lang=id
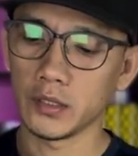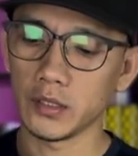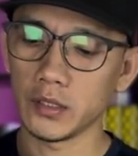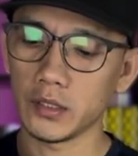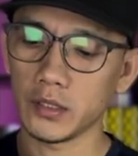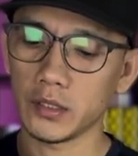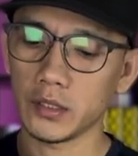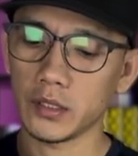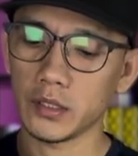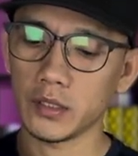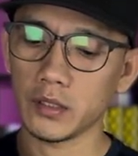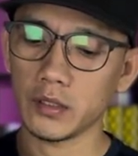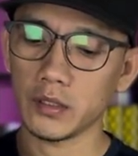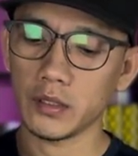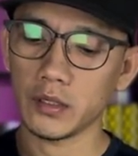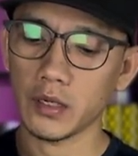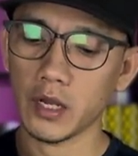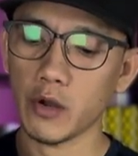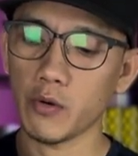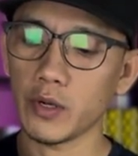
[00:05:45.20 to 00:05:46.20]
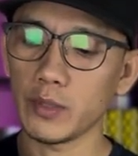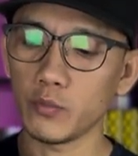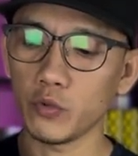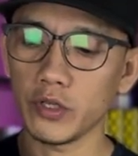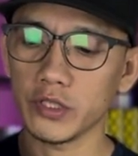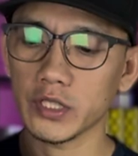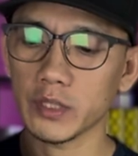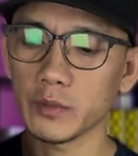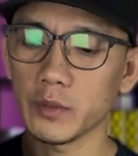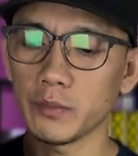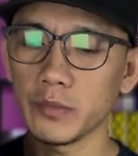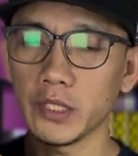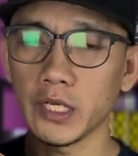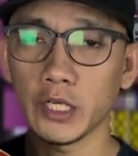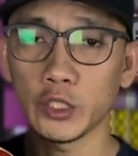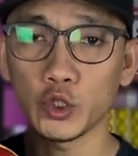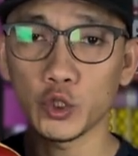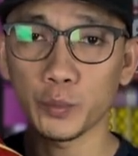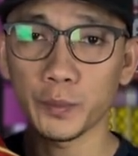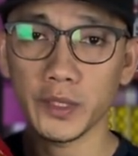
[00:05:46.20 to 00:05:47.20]
uh, awal mula saya membeli
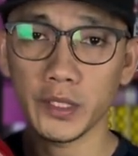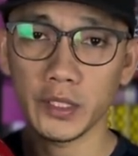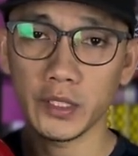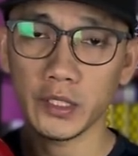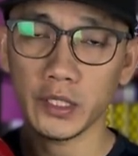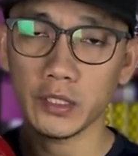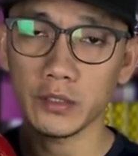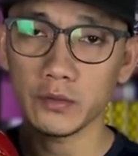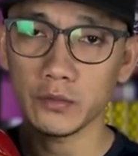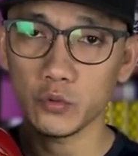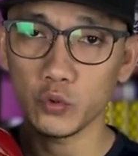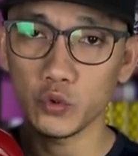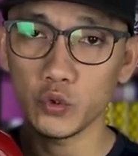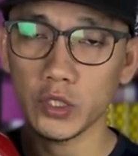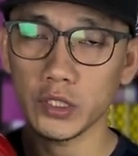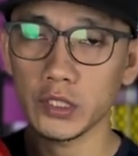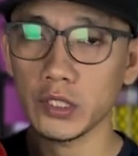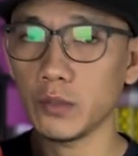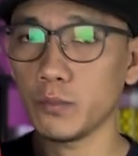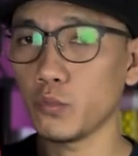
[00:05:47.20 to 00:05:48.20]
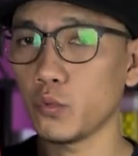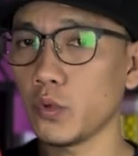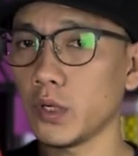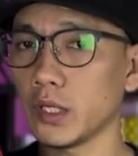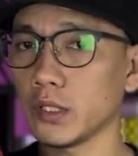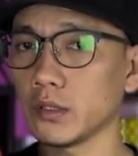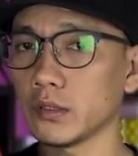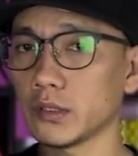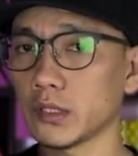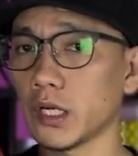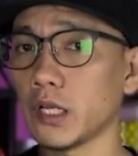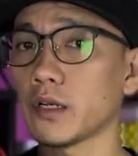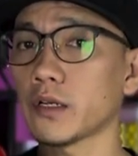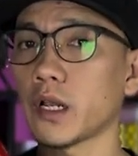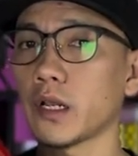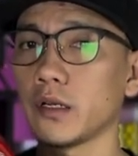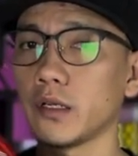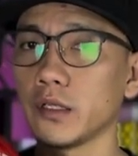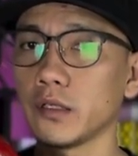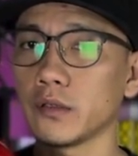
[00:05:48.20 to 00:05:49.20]
hydropack ini kan tujuannya buat trail
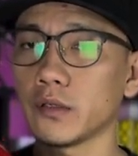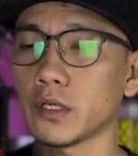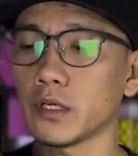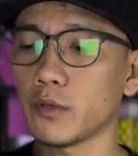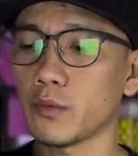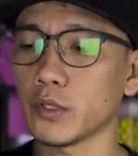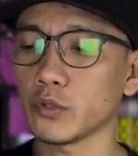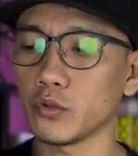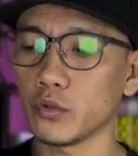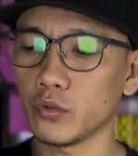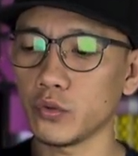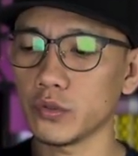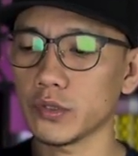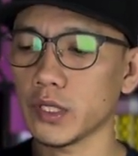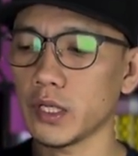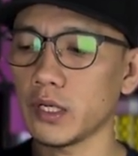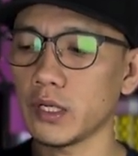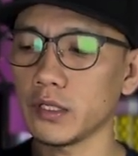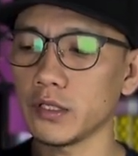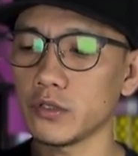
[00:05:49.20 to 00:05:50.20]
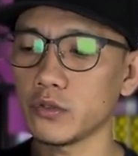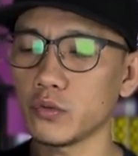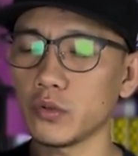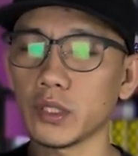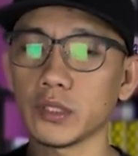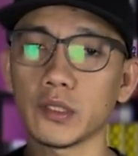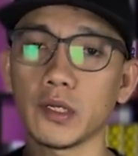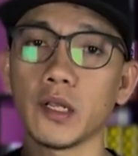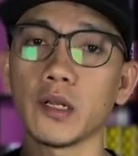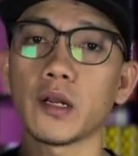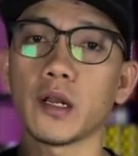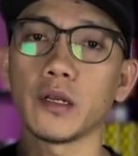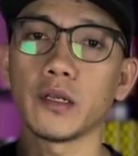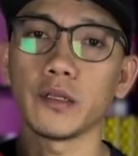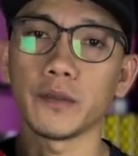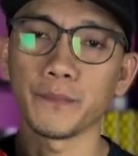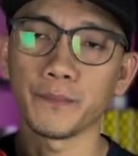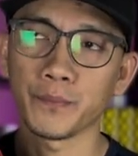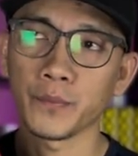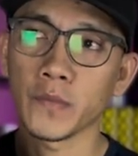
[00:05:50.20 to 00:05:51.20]
running karena waktu itu saya lagi suka trail
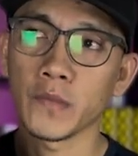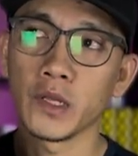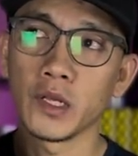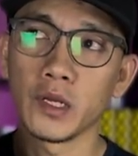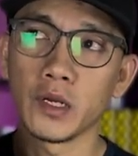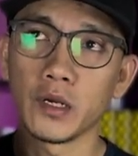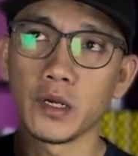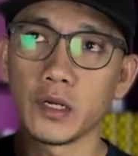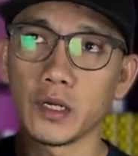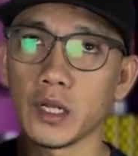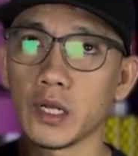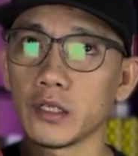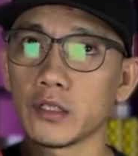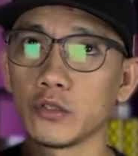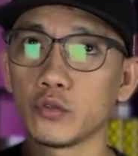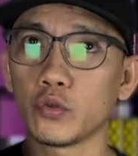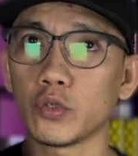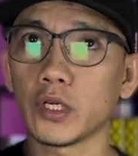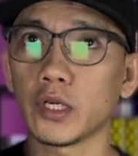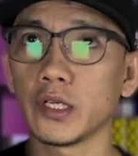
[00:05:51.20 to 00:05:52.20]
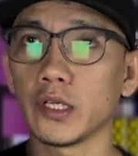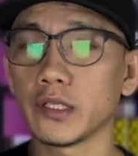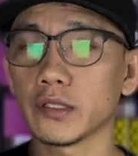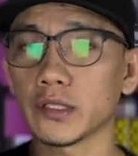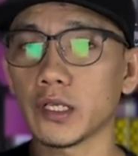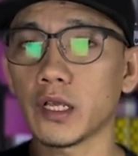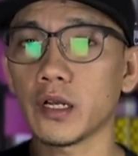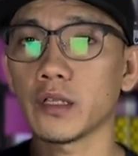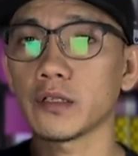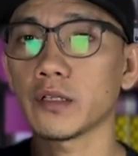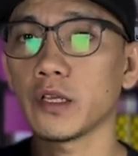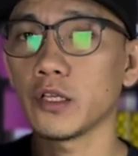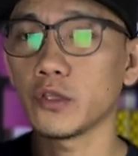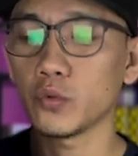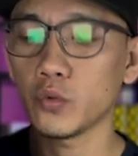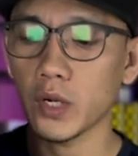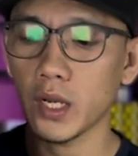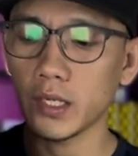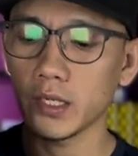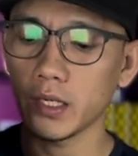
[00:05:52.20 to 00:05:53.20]
running. Nah, kekurangan yang saya rasa
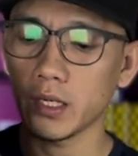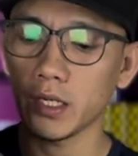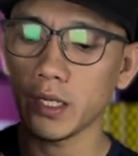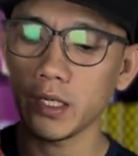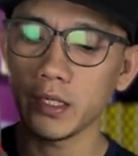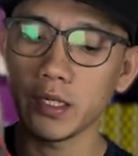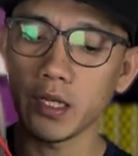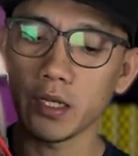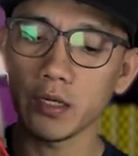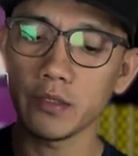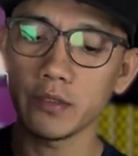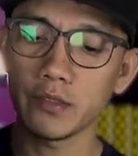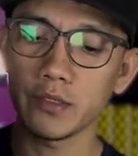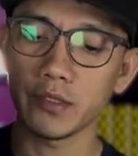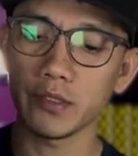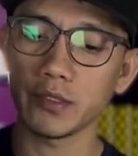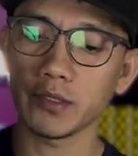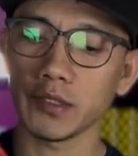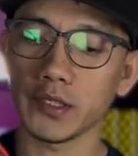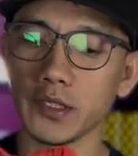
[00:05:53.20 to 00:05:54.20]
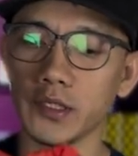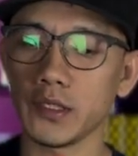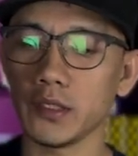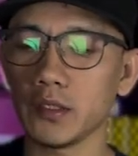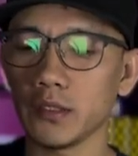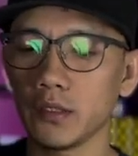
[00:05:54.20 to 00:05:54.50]
itu adalah dari sisi